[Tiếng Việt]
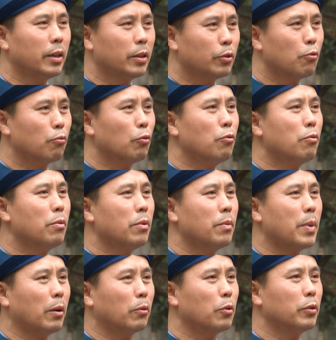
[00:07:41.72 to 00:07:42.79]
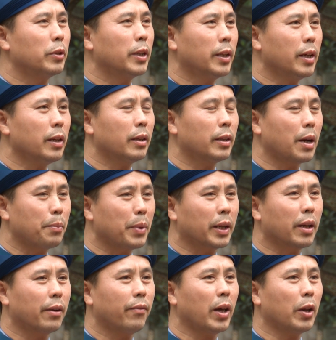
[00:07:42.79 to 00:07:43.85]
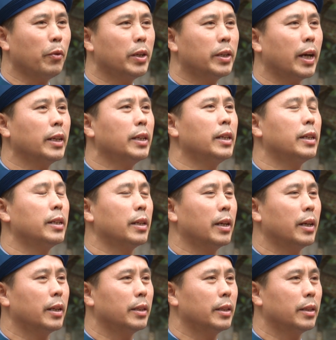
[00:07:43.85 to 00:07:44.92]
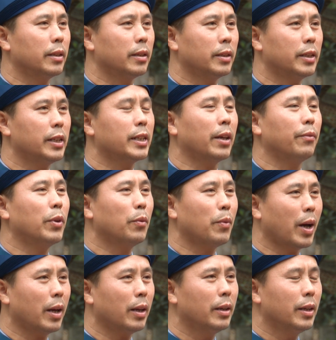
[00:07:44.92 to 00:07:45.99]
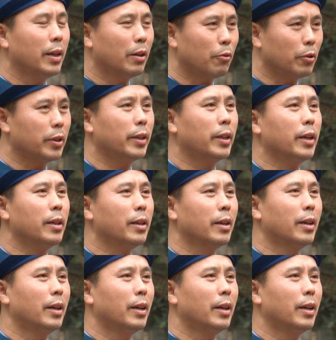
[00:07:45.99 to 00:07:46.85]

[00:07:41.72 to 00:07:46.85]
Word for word: trùng tu bảo tồn di tích, đặc biệt là phát huy giá trị di sản văn hóa của di tích.